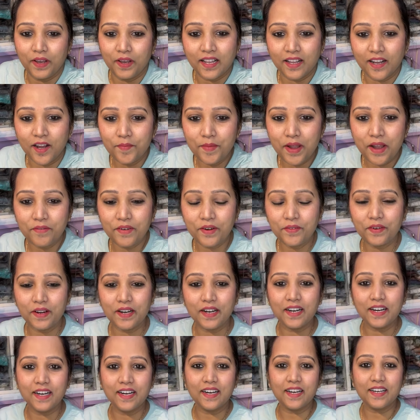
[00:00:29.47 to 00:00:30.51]
वेलकम
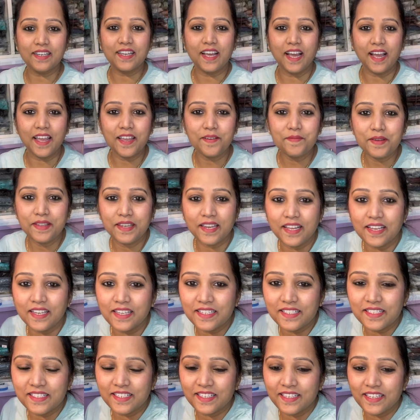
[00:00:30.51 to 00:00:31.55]
एवरीवन हाय
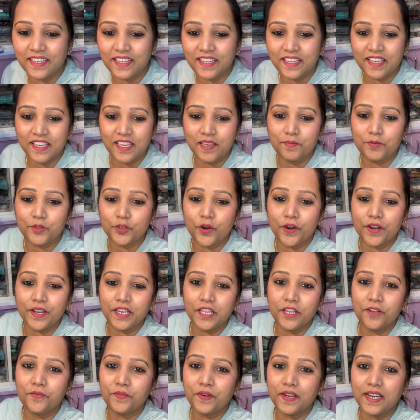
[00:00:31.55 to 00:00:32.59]
मीनाली जी की
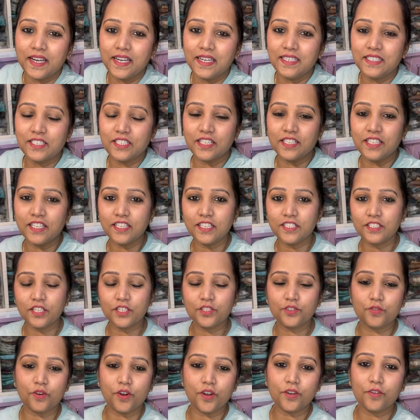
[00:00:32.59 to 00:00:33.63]
ज्वाइनिंग फ्रेंड जल्दी जल्दी
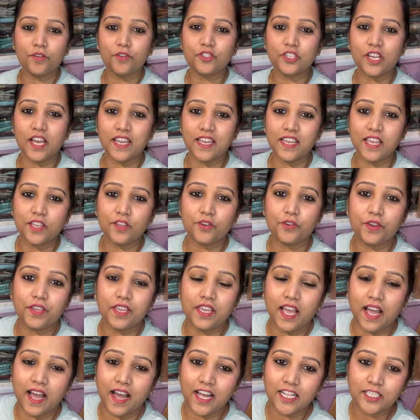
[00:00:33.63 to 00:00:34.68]
से ज्वाइन हो जाइए क्योंकि